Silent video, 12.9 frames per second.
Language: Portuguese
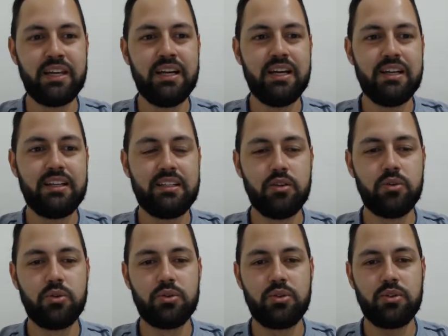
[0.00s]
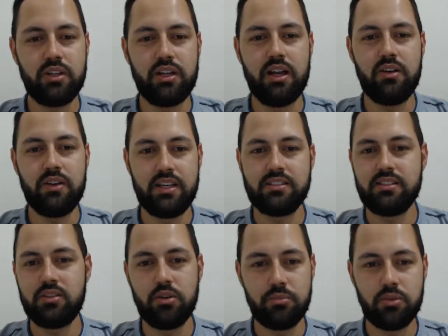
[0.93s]
Então, o tutorial é esse,
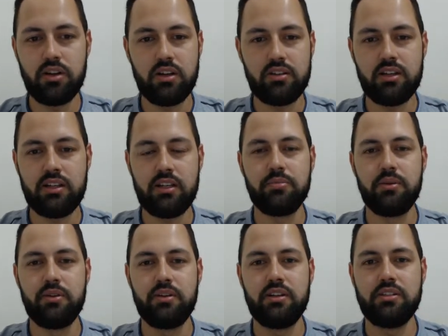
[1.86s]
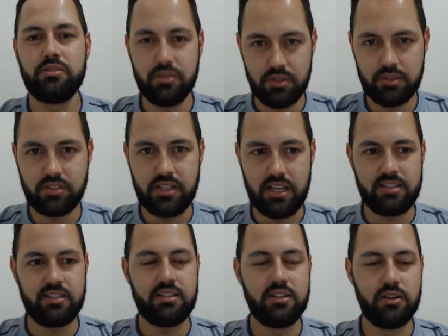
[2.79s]
como colocar o teclado polonês no Windows 10.
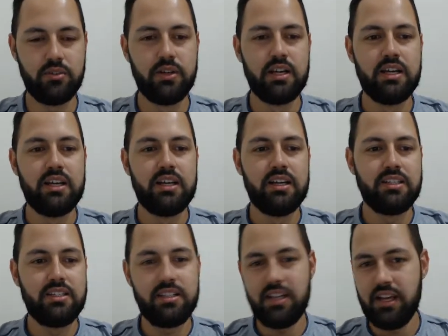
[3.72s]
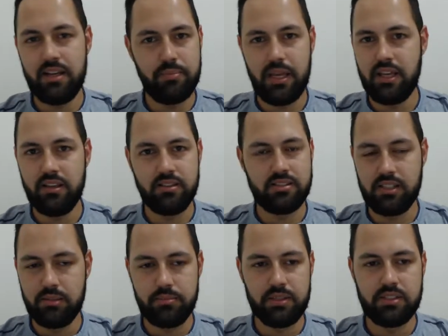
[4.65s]
Então, é bem
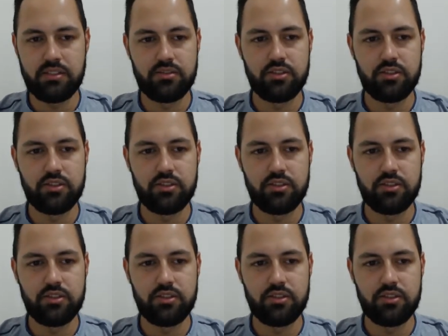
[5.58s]
simples, eu vou